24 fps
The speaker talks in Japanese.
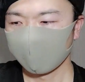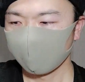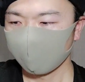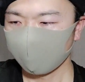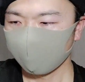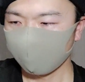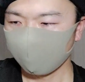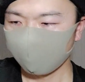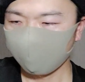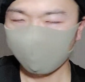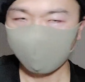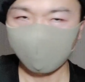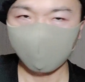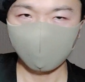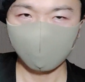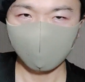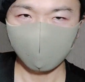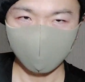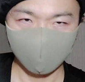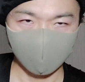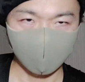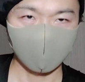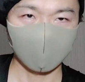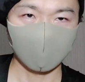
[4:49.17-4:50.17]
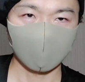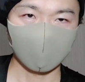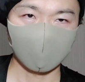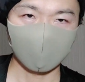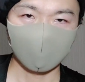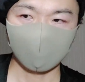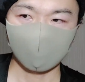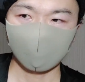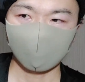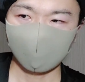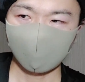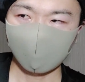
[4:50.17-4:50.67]
することが
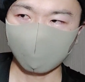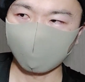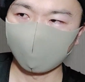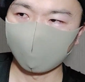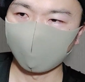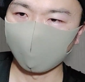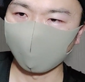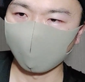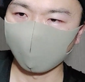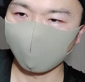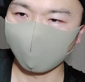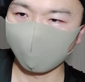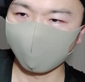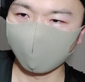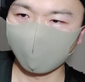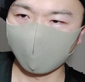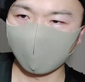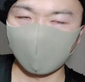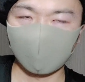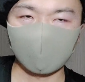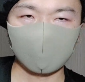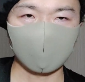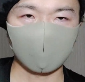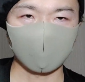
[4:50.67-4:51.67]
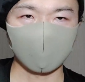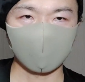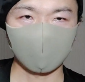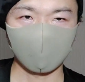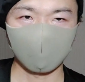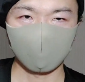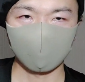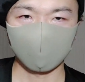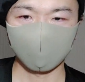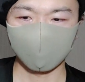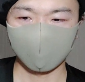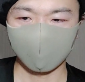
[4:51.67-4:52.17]
多分喜びであったり
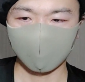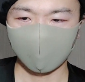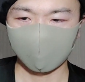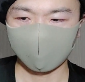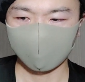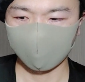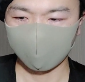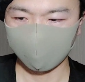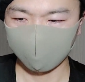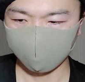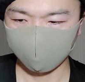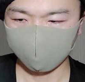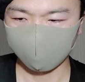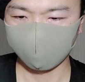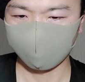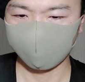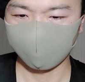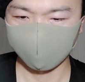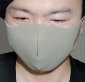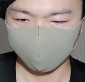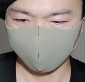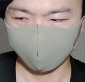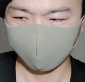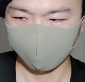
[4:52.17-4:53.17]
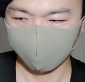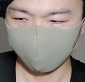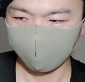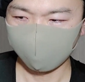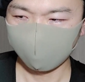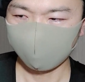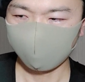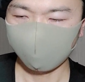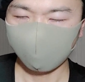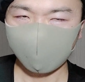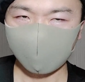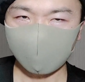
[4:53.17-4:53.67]
楽しみであったりするんですけど
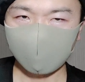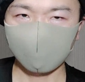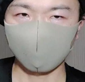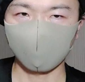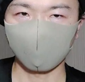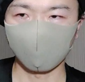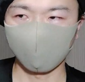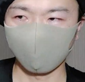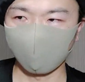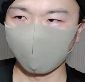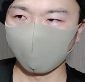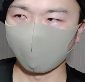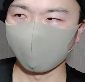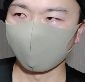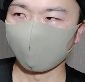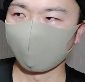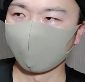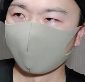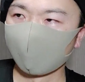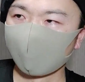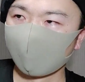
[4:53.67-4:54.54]
それ以上